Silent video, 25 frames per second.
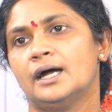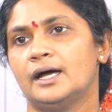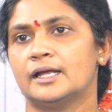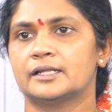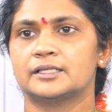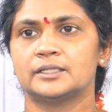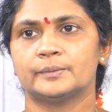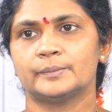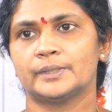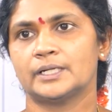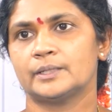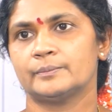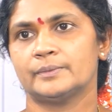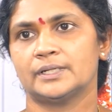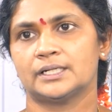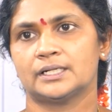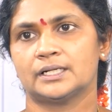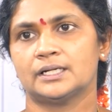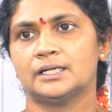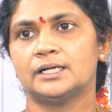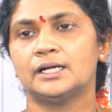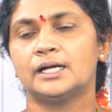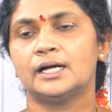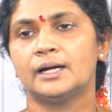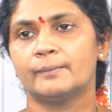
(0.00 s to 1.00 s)
అర్థం అనమాట
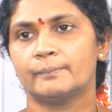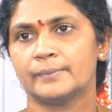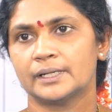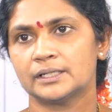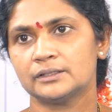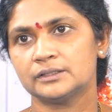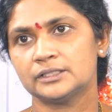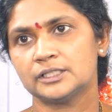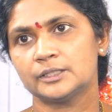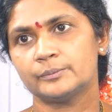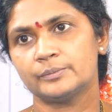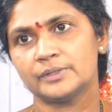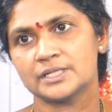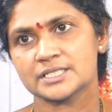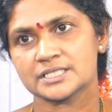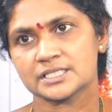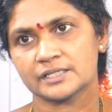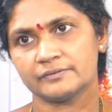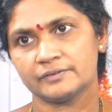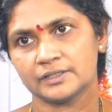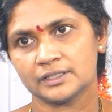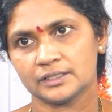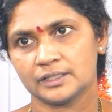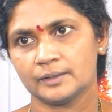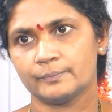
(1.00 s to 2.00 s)
మనం త్రిబుల్
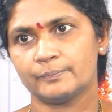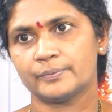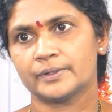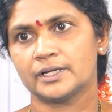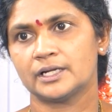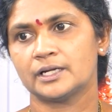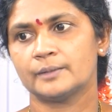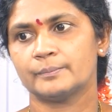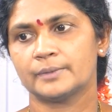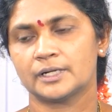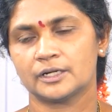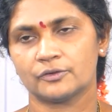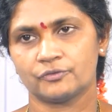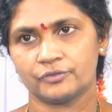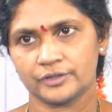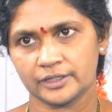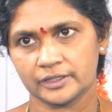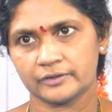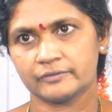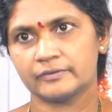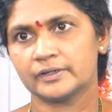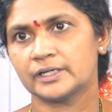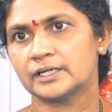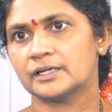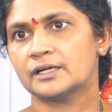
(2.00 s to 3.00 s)
సెవెన్ ఎప్పుడైనా మనకు
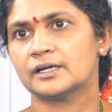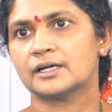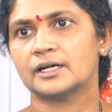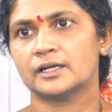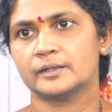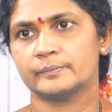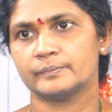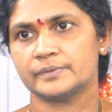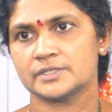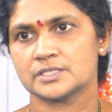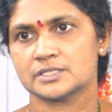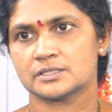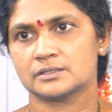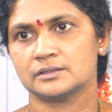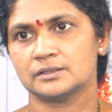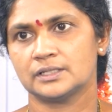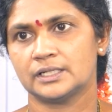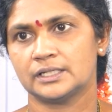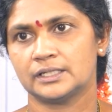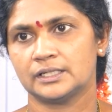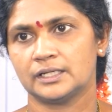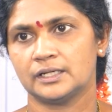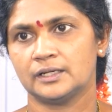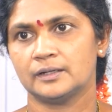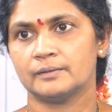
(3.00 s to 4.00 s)
ఫ్రీక్వెంట్గా
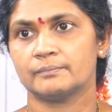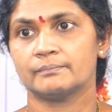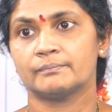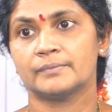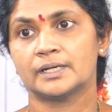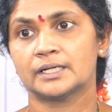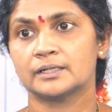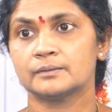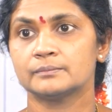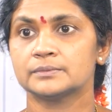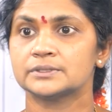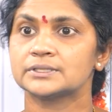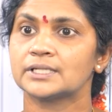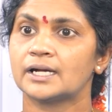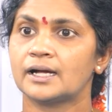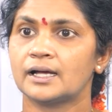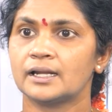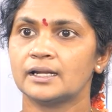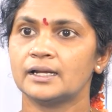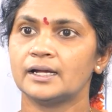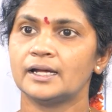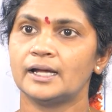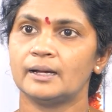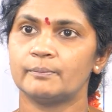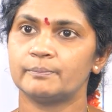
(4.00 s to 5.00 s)
కనిపిస్తుందంటే మనం
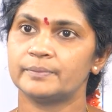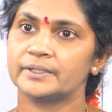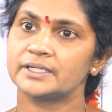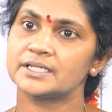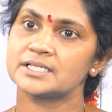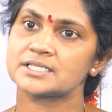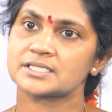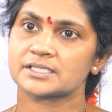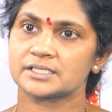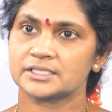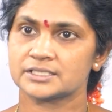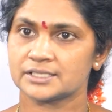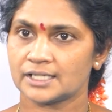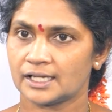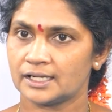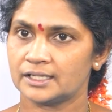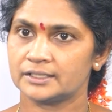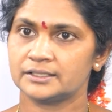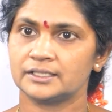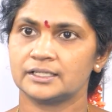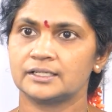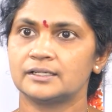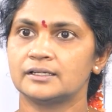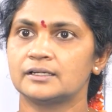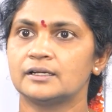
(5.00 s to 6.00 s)
చాలా హ్యాపీనెస్కి చాలా
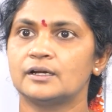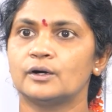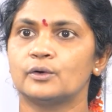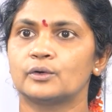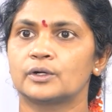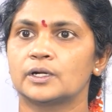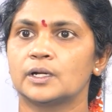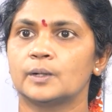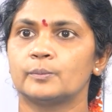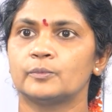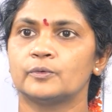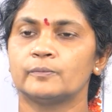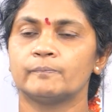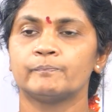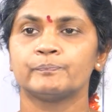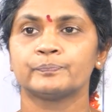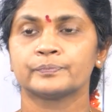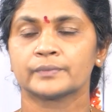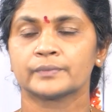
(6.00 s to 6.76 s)
దగ్గరగా ఉన్నాము